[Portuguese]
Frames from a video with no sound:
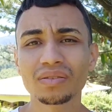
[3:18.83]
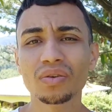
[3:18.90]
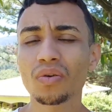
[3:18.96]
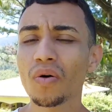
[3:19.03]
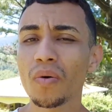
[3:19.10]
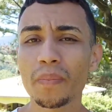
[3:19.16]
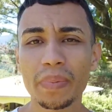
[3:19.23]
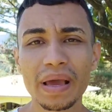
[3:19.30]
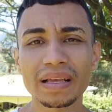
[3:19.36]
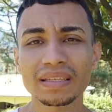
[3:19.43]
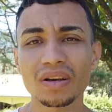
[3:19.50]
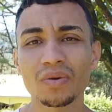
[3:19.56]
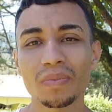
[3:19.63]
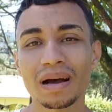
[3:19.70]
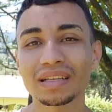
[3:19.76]
não
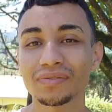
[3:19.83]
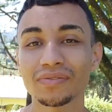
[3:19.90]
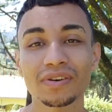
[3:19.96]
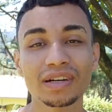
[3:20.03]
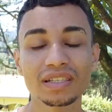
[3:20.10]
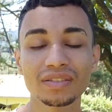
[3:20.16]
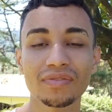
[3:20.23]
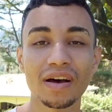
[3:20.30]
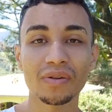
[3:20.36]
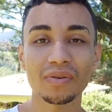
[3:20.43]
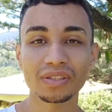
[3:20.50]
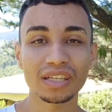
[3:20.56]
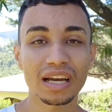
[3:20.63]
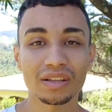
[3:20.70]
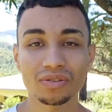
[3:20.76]
compensa arrumar se for esse
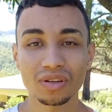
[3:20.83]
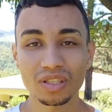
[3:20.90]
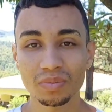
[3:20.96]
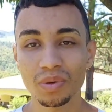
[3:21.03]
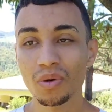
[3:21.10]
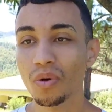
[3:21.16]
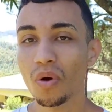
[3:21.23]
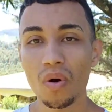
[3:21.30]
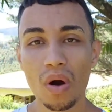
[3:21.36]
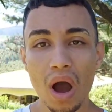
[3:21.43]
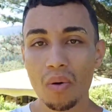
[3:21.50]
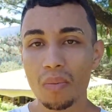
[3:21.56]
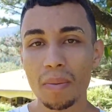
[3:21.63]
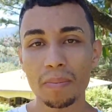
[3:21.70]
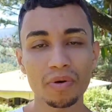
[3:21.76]
valor de 14 mil,
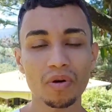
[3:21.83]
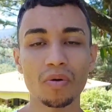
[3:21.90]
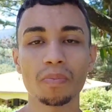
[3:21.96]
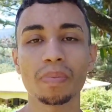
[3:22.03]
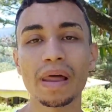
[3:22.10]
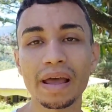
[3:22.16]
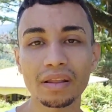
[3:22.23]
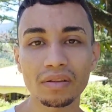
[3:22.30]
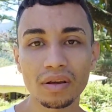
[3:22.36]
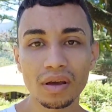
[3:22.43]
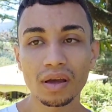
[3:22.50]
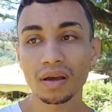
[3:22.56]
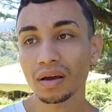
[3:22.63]
arrumar por completo.